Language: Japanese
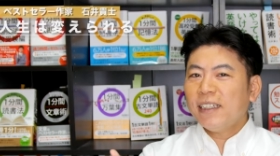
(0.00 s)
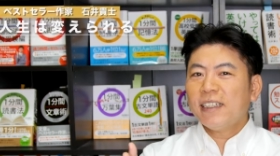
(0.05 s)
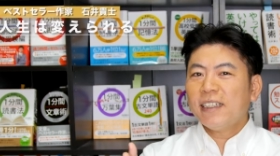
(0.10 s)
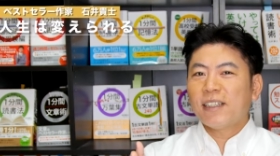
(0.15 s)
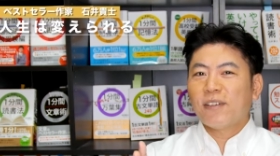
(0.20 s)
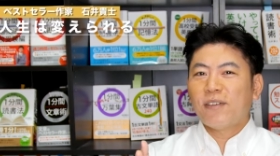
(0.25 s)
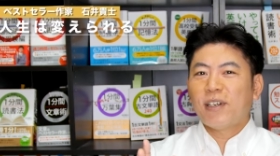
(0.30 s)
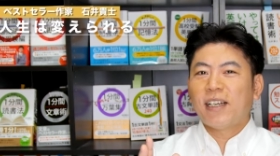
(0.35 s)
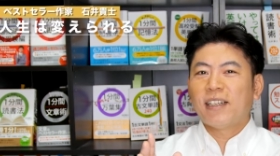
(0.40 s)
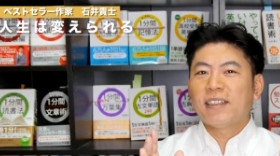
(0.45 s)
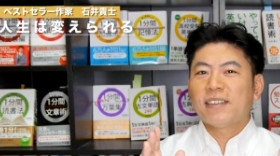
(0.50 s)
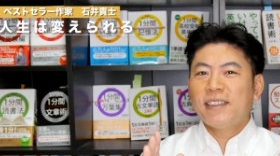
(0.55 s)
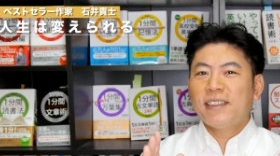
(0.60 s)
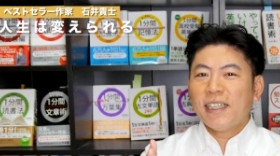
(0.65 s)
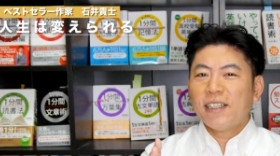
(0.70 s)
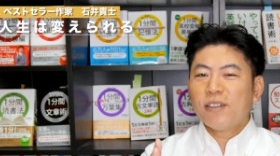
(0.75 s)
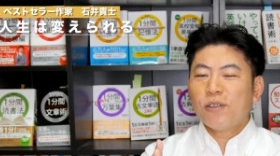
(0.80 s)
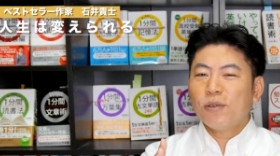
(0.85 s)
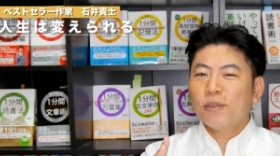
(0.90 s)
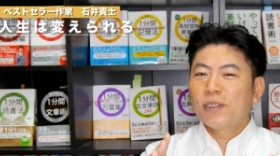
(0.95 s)
なたは
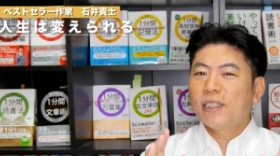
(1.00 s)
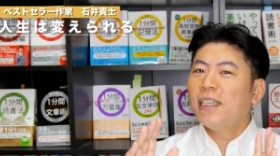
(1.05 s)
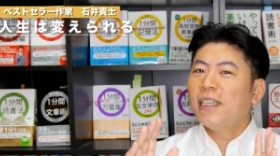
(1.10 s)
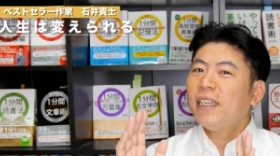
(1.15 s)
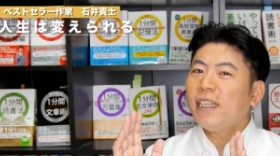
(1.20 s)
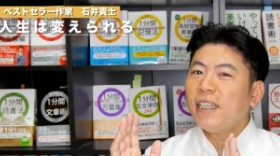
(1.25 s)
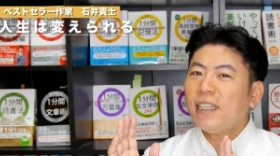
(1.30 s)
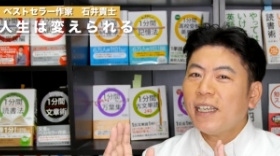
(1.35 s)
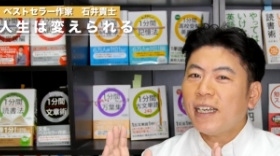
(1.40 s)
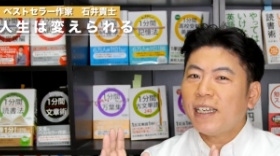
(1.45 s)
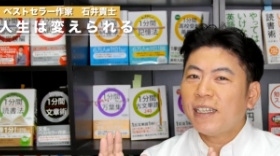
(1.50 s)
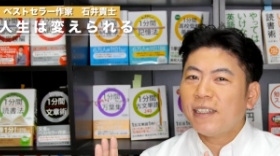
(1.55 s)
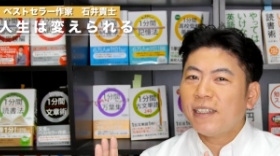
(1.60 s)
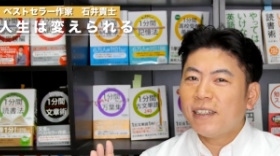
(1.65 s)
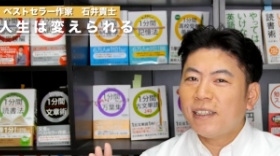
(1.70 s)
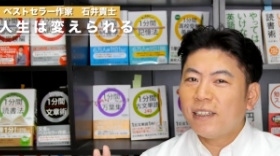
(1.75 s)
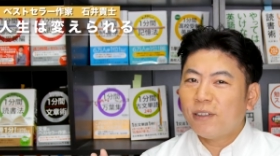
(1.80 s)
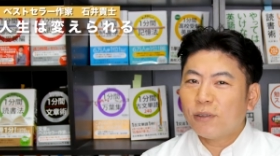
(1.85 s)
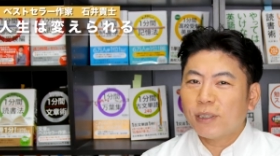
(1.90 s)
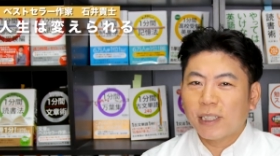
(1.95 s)
成功できない
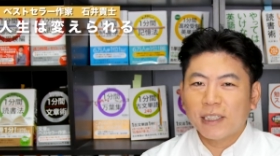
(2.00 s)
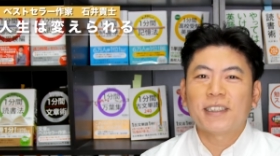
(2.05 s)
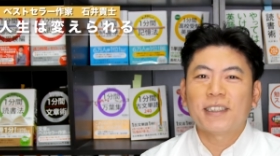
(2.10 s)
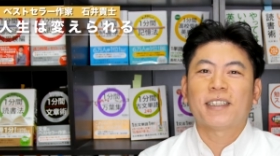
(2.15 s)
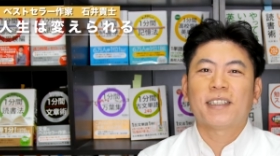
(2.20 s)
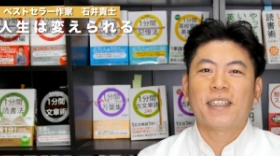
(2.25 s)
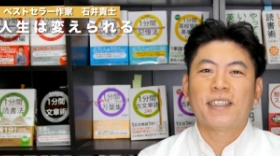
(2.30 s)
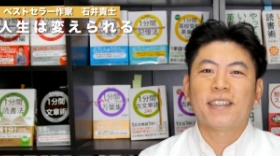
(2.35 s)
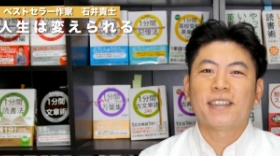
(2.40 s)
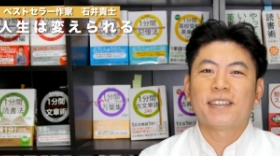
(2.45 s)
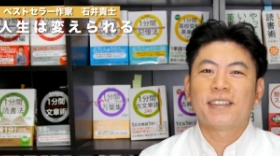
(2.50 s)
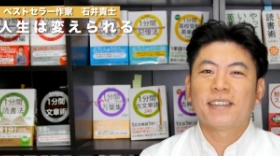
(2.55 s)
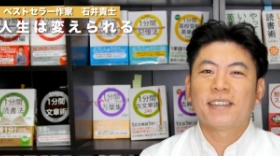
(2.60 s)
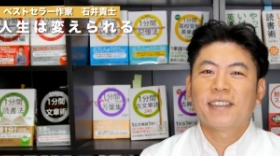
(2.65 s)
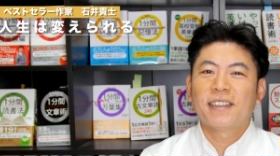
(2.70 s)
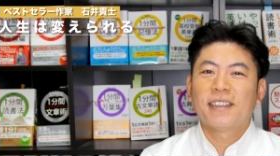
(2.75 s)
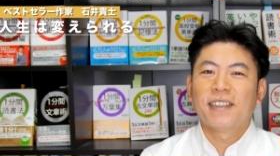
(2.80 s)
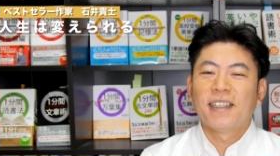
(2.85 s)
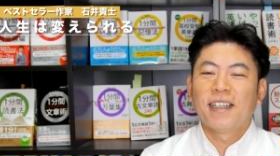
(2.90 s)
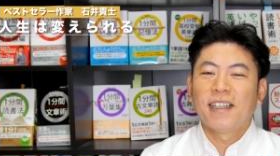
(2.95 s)
人なんじゃないんです。
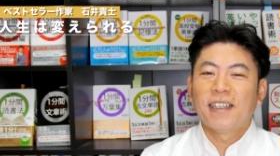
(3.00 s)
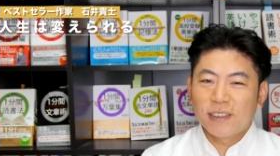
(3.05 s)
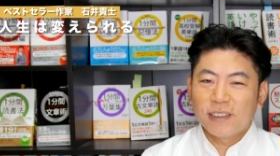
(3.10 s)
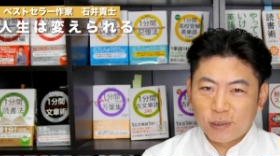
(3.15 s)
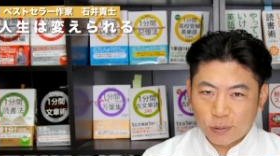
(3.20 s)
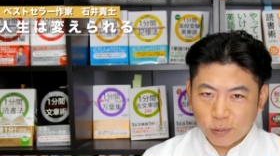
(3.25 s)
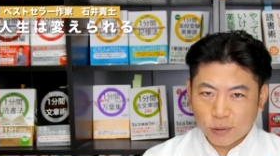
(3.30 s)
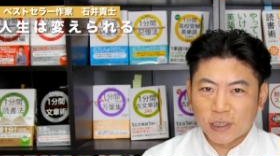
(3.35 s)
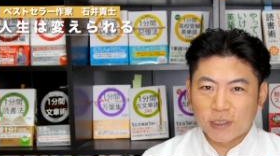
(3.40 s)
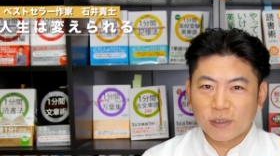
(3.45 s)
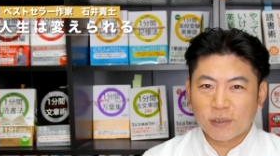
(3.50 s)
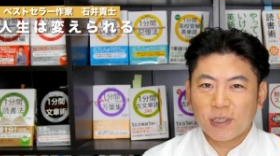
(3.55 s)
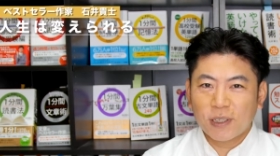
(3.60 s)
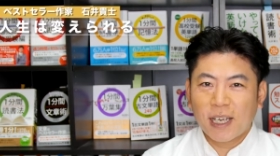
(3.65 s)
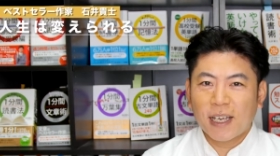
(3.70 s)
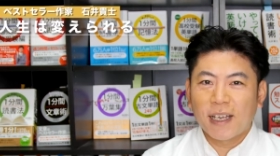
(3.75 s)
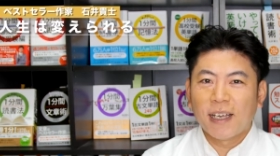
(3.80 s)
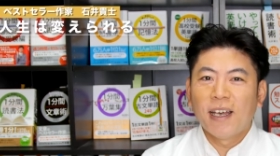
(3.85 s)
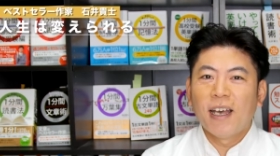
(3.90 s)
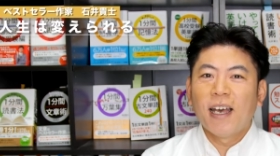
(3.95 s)
そうですよ
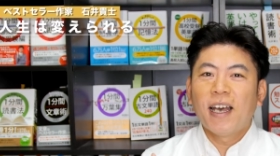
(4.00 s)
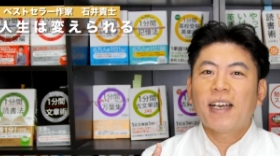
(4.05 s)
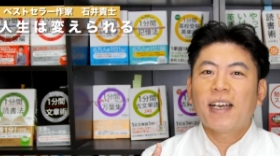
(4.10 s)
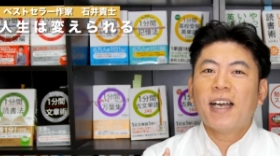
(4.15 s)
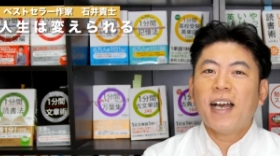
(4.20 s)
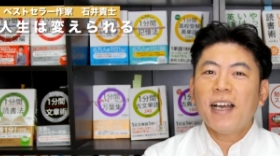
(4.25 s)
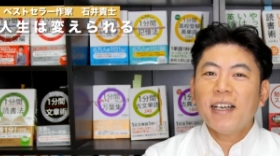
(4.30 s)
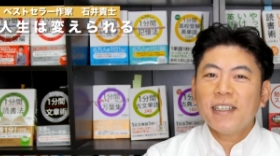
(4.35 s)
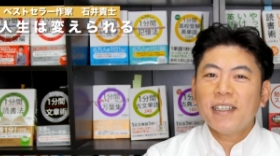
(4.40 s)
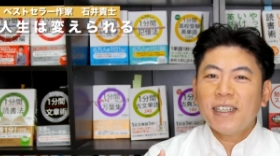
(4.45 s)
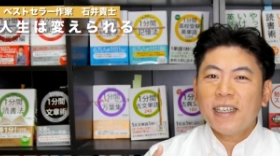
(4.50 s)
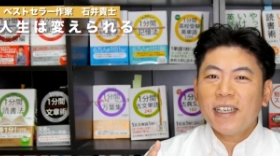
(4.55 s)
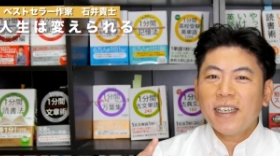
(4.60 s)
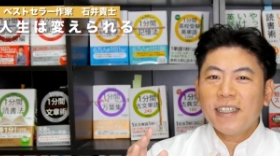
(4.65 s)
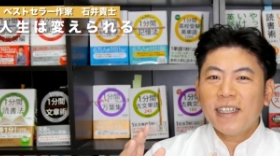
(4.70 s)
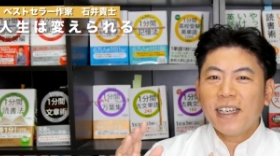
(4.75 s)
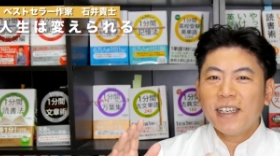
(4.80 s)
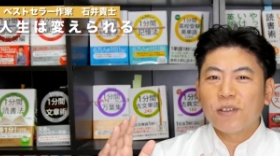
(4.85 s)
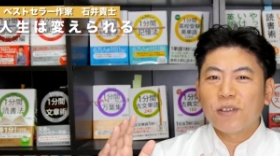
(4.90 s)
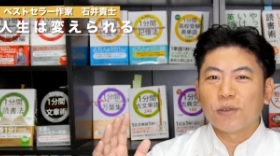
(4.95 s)
ね。関係
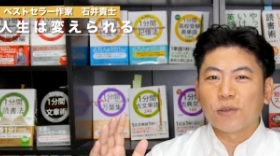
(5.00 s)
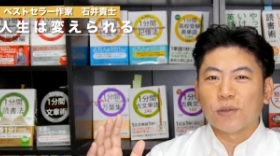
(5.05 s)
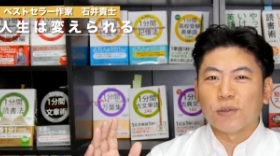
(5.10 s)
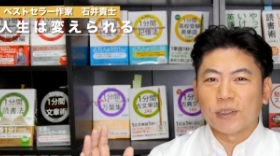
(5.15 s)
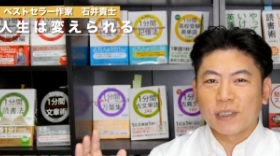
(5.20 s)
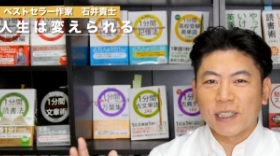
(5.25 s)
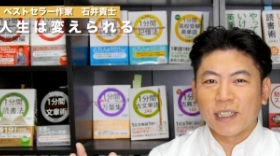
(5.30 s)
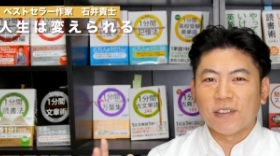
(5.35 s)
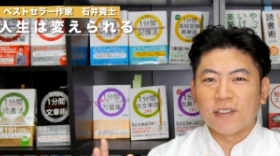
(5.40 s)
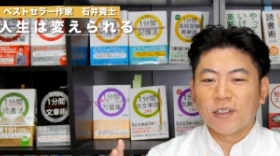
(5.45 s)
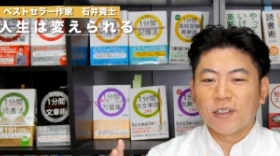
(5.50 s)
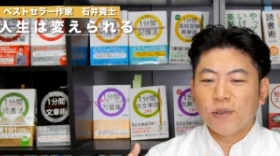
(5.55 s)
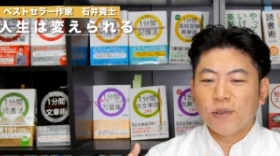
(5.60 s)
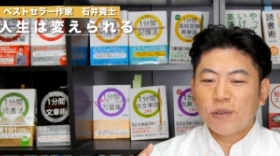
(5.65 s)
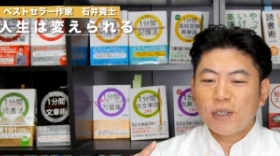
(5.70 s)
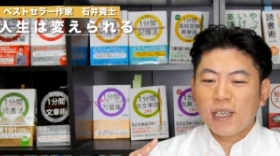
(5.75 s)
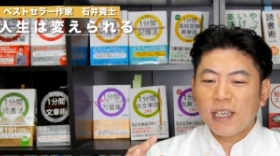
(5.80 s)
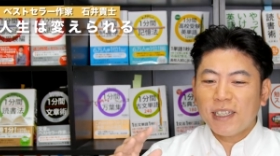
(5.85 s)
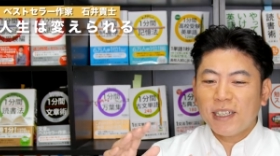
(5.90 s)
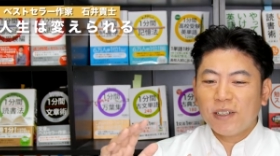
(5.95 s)
ないことをしている、
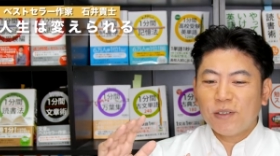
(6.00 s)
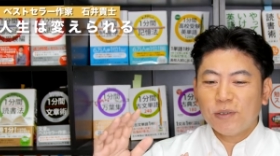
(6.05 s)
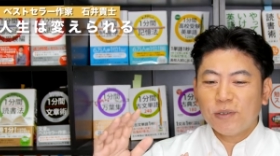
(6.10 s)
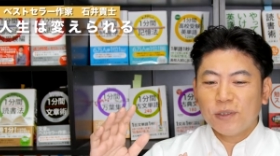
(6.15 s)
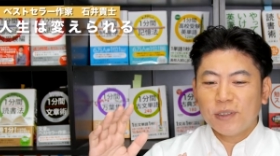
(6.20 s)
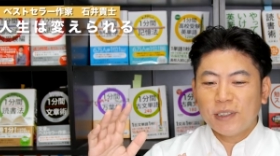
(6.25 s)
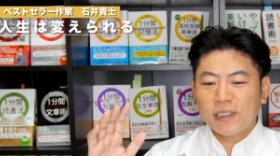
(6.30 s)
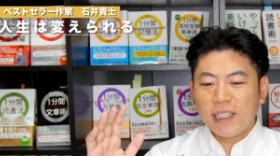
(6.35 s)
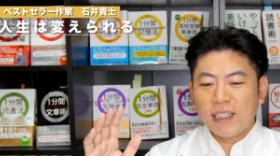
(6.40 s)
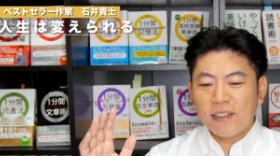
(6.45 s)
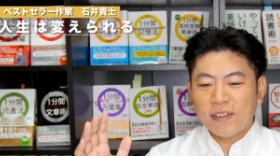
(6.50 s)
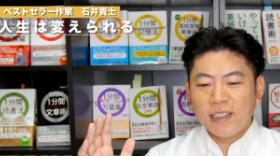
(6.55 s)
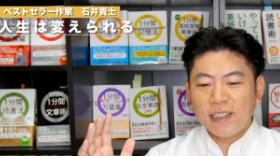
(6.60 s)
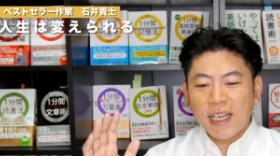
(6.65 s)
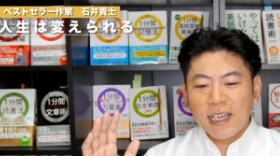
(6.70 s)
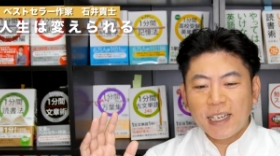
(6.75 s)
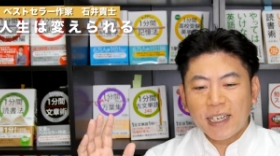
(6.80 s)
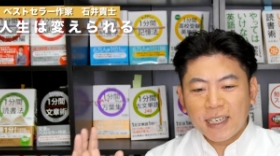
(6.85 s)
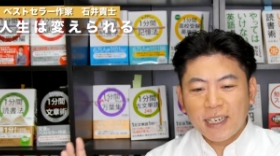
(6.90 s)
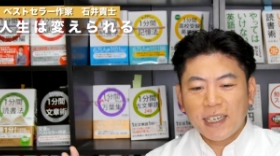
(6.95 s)
余計なことをしている、
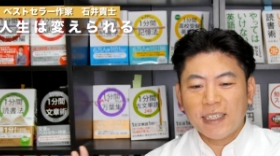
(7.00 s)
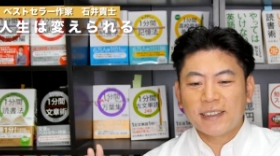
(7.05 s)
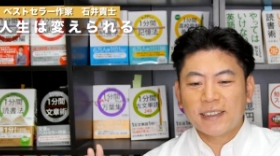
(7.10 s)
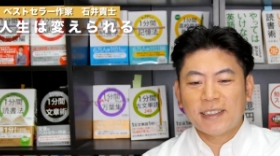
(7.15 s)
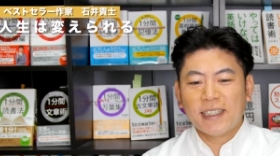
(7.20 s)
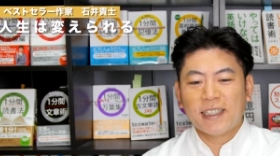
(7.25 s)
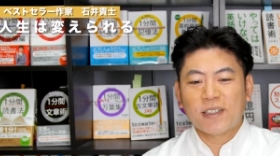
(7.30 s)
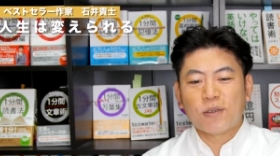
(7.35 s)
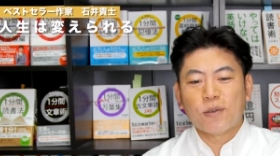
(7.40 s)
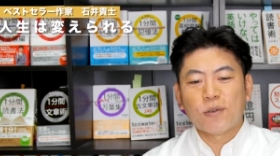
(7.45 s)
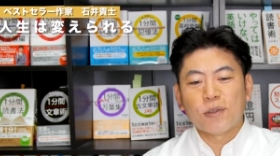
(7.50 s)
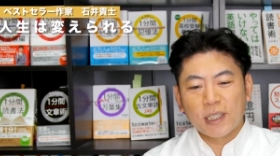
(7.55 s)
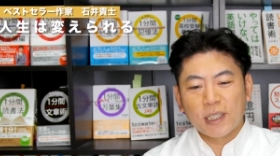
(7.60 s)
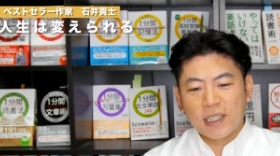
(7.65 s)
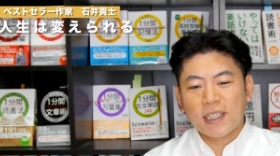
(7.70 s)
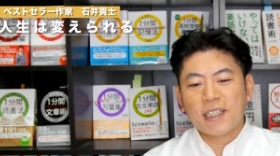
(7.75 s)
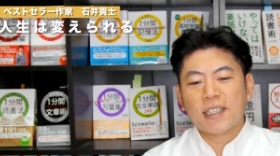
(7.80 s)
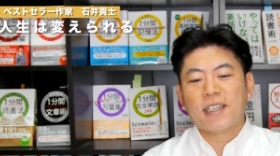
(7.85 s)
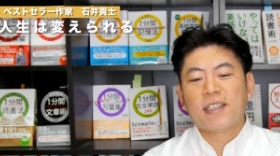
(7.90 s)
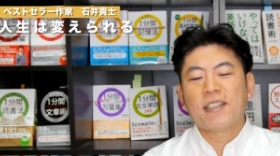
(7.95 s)
だから成功で
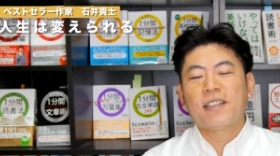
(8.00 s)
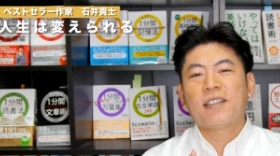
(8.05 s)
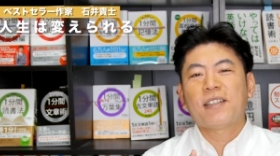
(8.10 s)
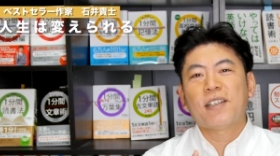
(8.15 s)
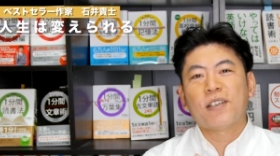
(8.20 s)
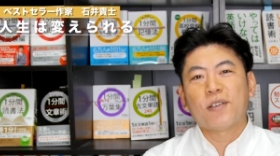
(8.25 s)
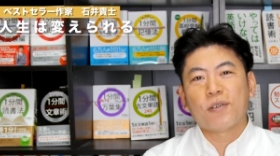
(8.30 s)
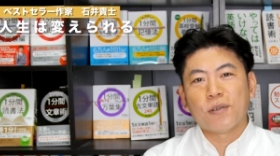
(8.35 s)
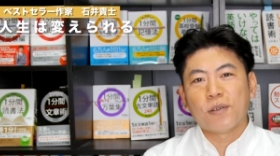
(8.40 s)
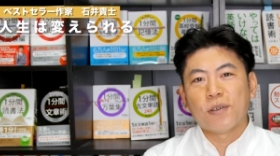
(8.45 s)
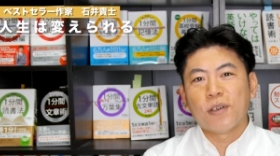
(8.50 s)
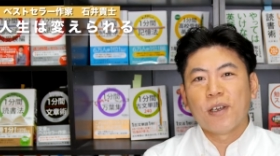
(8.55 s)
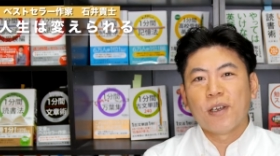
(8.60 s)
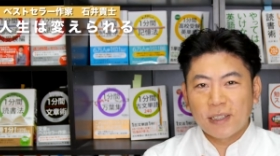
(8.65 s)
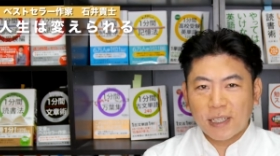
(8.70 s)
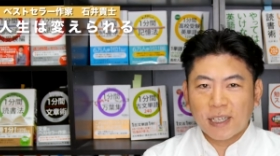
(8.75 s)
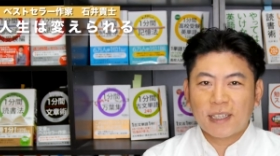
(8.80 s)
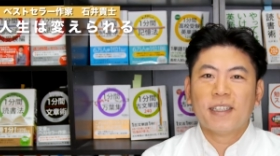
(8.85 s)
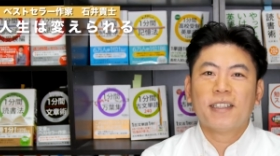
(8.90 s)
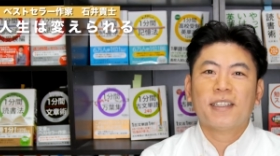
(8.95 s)
きないっていう
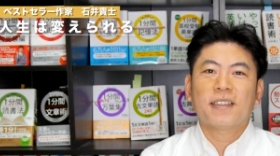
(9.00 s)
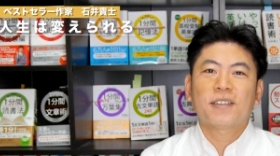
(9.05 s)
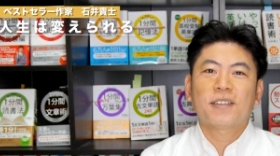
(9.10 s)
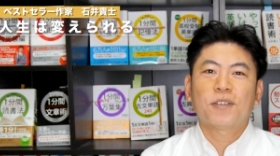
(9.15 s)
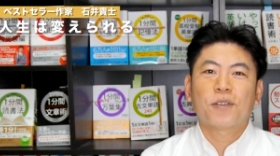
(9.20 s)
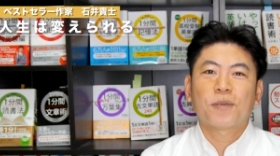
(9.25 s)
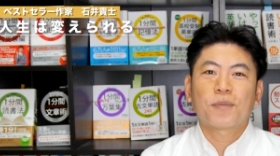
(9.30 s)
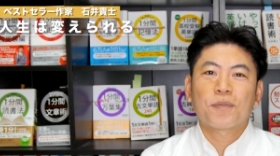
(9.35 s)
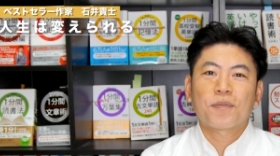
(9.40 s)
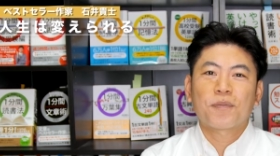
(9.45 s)
だけなんですよ。